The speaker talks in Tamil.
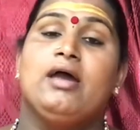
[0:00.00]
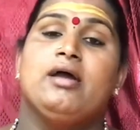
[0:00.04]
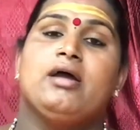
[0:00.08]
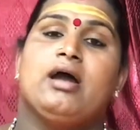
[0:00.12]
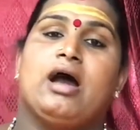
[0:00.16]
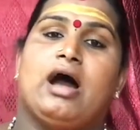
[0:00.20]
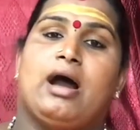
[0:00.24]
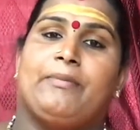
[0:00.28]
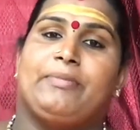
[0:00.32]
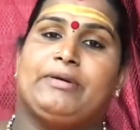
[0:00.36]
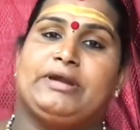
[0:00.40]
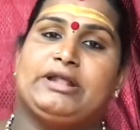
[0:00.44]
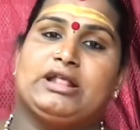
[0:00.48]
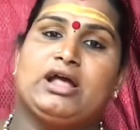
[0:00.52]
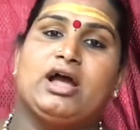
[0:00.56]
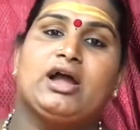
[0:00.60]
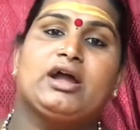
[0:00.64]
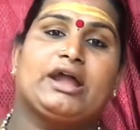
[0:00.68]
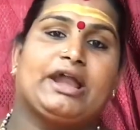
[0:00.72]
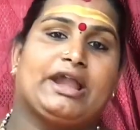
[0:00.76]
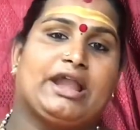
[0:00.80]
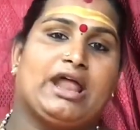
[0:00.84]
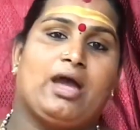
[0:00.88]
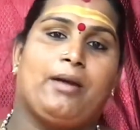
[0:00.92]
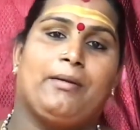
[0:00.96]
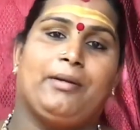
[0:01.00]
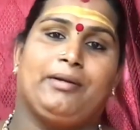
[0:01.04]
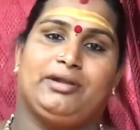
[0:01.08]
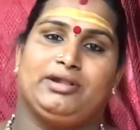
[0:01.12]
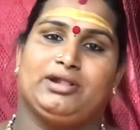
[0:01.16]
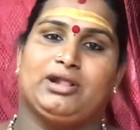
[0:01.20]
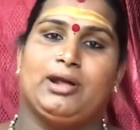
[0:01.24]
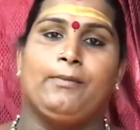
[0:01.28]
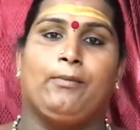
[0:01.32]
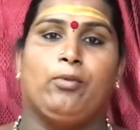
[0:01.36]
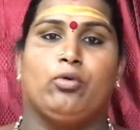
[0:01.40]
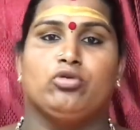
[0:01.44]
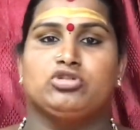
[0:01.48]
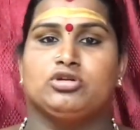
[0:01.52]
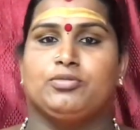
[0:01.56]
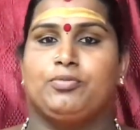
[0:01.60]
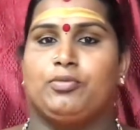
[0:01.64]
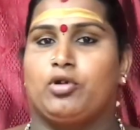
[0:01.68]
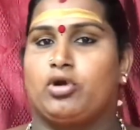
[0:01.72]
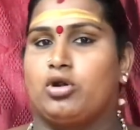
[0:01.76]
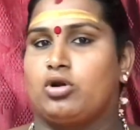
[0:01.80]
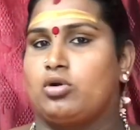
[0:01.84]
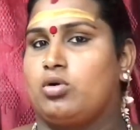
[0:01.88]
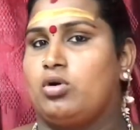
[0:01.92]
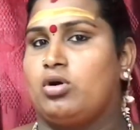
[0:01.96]
அப்படி தான் கிடா வெட்டி தான் பூஜை
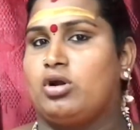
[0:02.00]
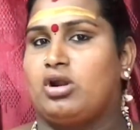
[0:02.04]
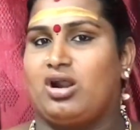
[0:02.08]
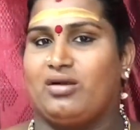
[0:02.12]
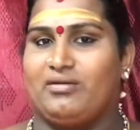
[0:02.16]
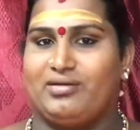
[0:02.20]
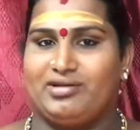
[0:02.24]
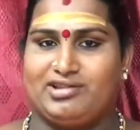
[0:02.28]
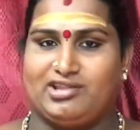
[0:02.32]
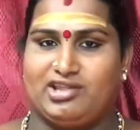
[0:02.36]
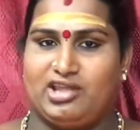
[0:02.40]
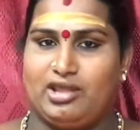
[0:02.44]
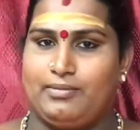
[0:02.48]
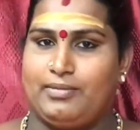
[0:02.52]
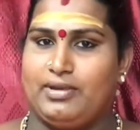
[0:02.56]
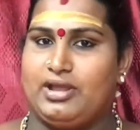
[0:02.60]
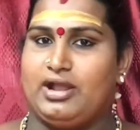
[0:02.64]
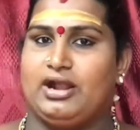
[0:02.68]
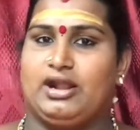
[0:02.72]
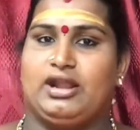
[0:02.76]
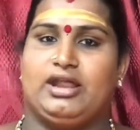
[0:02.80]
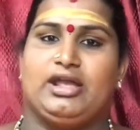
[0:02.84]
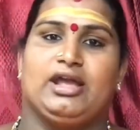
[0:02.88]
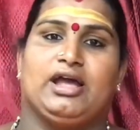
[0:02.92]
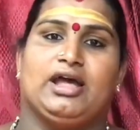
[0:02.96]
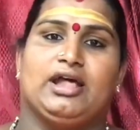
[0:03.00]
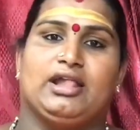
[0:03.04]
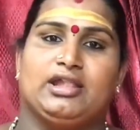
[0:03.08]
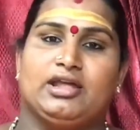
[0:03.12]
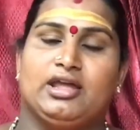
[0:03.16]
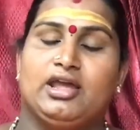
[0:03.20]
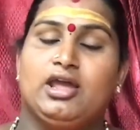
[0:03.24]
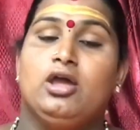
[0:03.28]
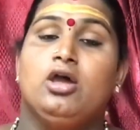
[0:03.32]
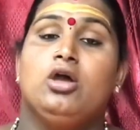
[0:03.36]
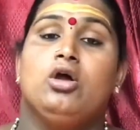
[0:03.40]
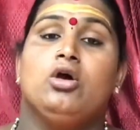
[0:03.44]
போடணுன்ற அவசியமே கிடையாது